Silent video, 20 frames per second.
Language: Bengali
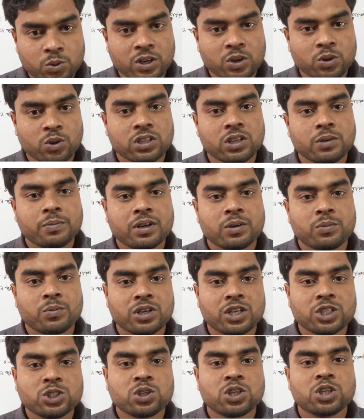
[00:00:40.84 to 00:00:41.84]
তো আর কথা বাড়াবো
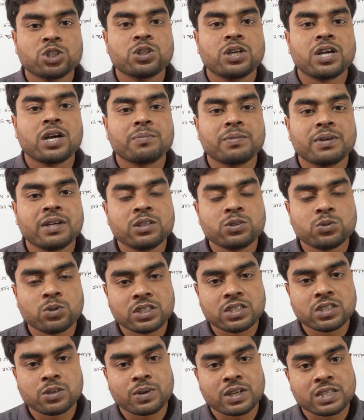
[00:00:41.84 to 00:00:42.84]
না সরাসরি আমরা
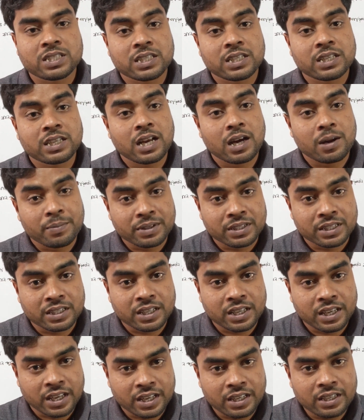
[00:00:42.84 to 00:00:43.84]
চলে যাবো আজকের আমাদের
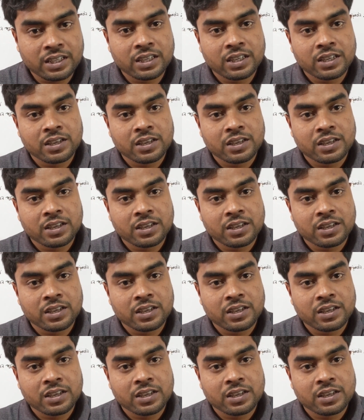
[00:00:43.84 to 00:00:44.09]
এই